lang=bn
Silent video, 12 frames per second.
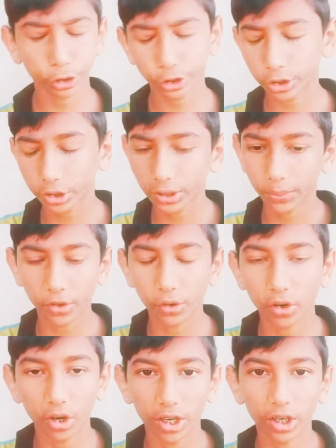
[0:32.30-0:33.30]
সহজে
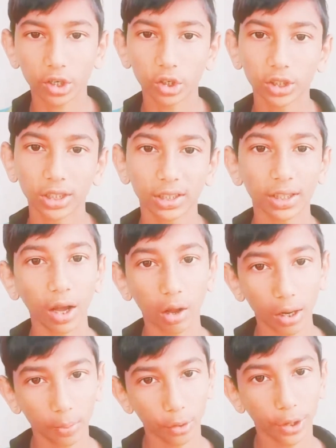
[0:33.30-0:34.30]
ভিডিও এডিট করতে
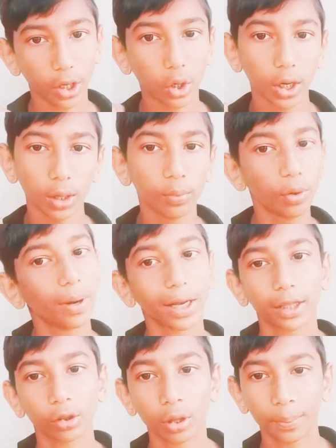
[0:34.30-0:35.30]
তাহলে মনে করেন মোবাইল
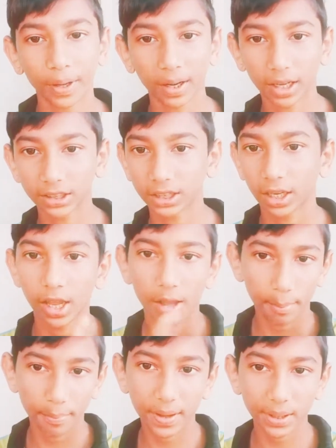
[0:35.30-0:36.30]
কিন্তু আপনার কাছে
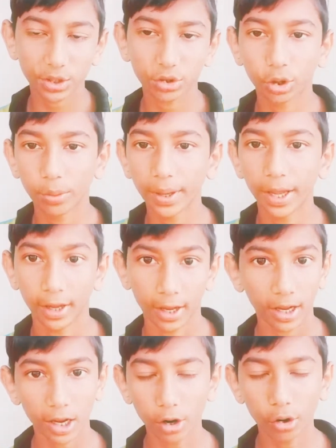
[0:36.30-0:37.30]
বেস্ট হবে
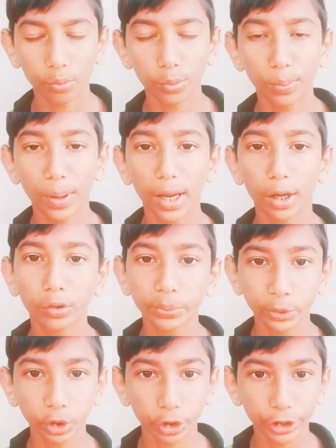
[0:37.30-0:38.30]
কারণ মোবাইলে
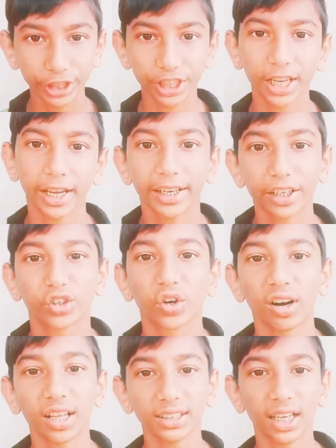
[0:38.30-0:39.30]
খুব সহজে এডিট
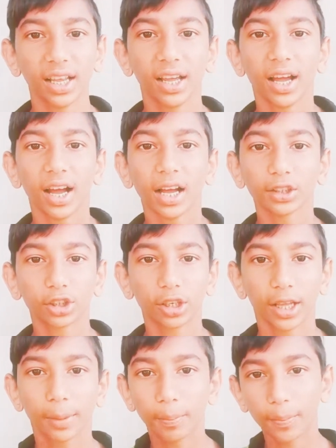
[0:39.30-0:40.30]
করা যায়
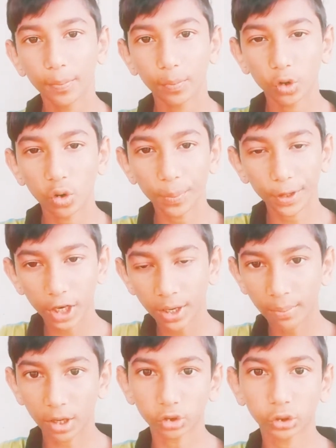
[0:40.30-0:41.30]
আসলে কম্পিউটার
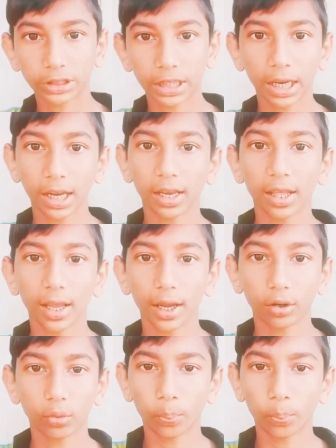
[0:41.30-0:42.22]
মাউস টেনে নিয়ে